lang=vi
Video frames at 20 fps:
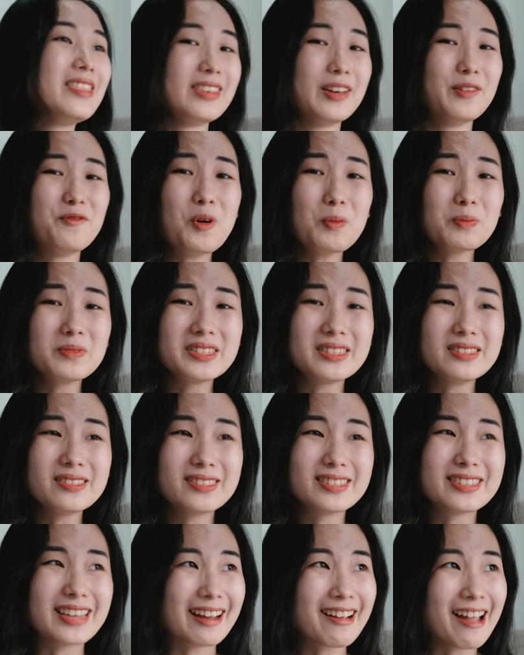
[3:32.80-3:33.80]
Những phút
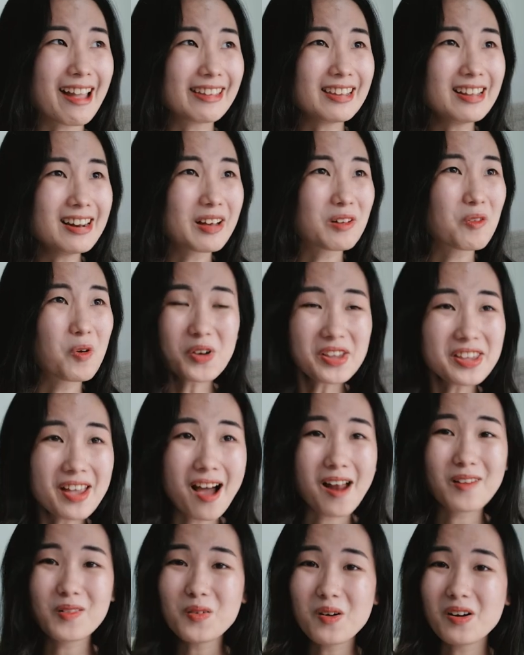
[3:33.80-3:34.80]
chẳng hạn như là cuối
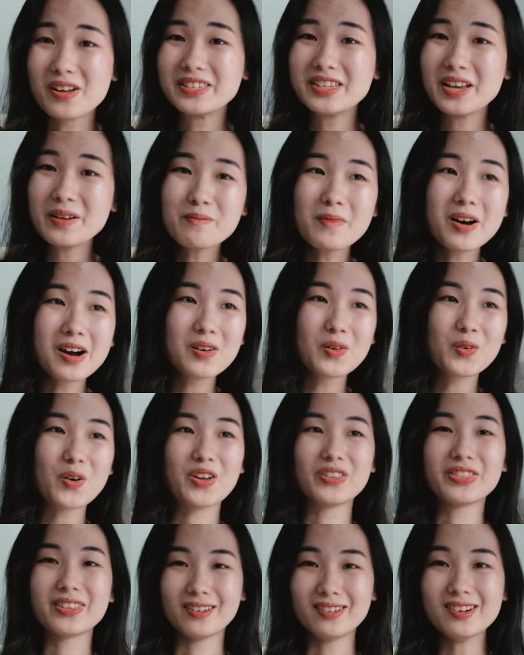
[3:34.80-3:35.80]
giờ luôn rồi, chín mươi luôn
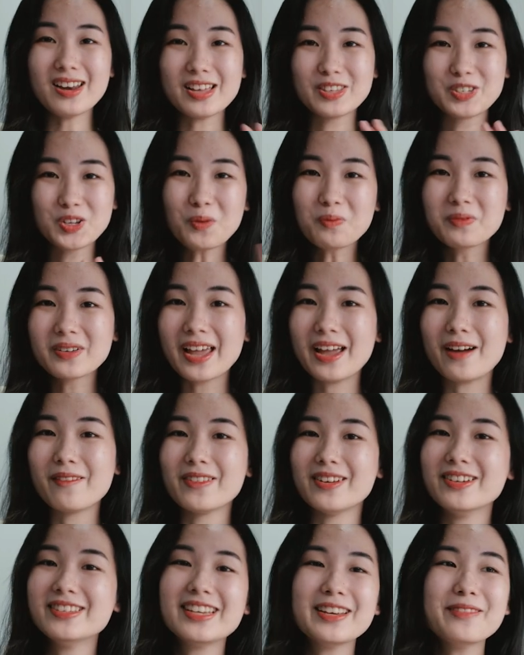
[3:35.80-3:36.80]
rồi, tưởng là chốt kèo
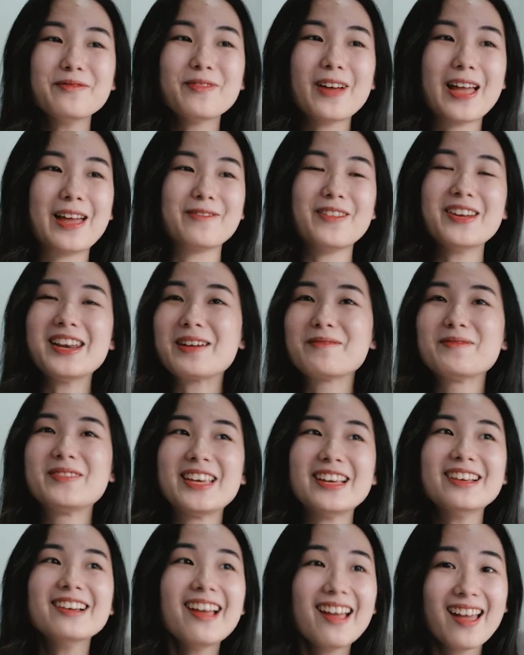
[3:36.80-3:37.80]
nữ chính về với nam
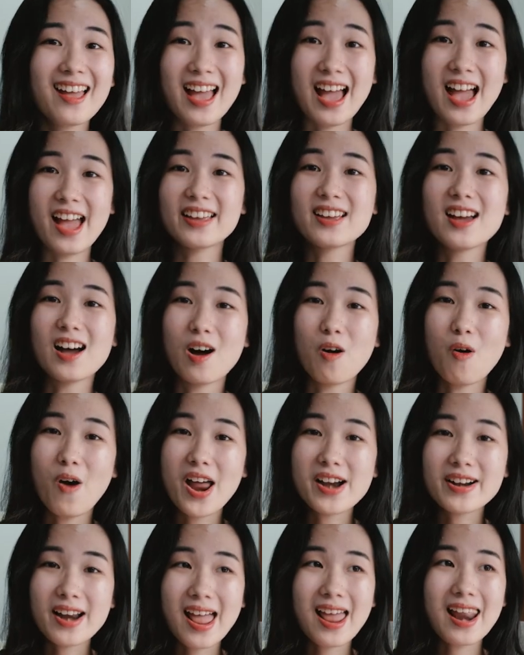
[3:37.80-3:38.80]
chính, ai ngờ
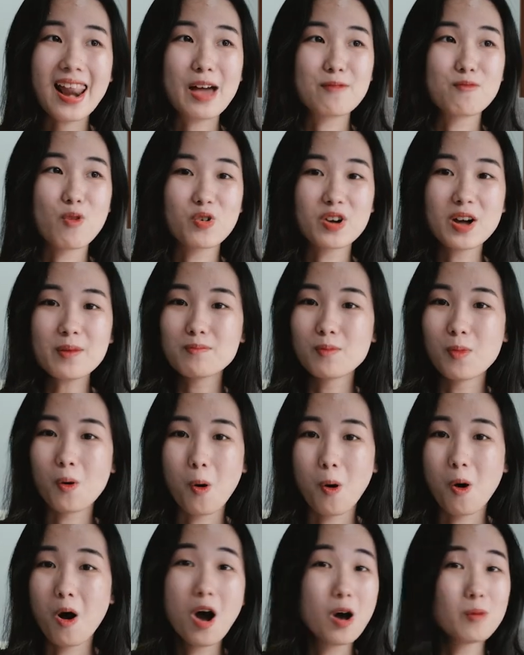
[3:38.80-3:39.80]
hóa ra là một
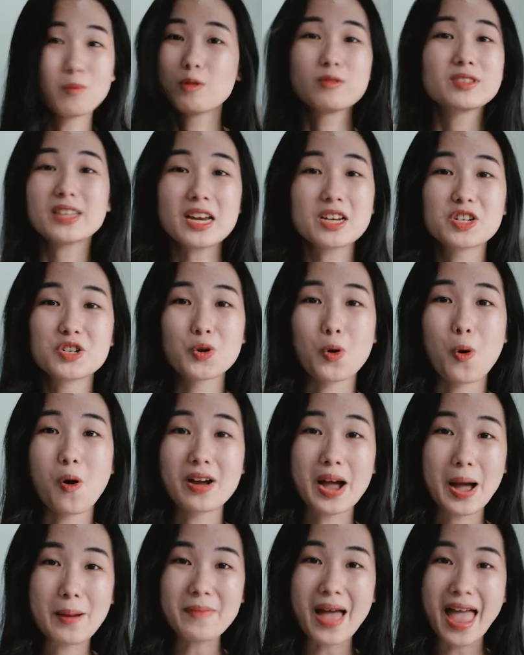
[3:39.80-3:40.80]
couple
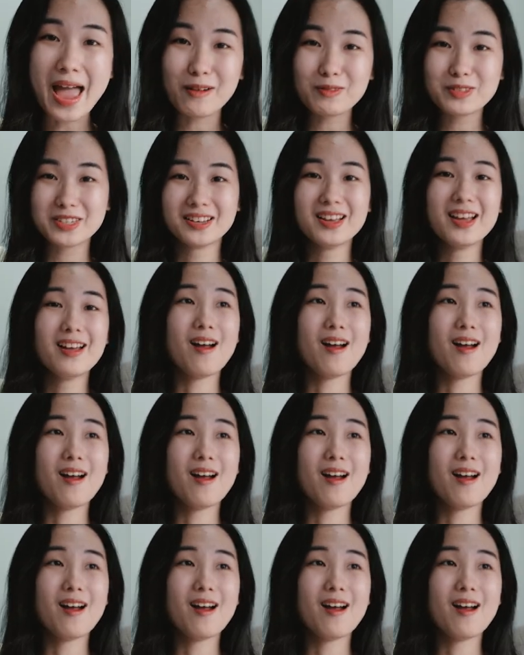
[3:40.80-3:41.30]
homosexual come out.